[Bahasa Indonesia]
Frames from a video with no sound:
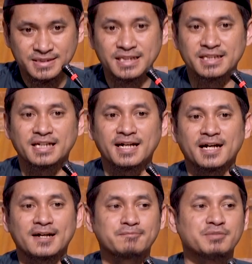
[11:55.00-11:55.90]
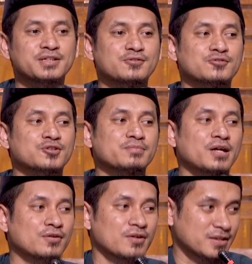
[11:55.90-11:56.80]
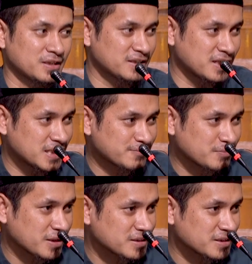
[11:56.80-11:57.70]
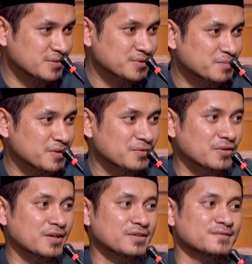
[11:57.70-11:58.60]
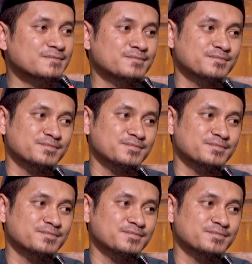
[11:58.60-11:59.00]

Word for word: Tiga, menutup aurat. Nanti ada pembahasannya nutup aurat.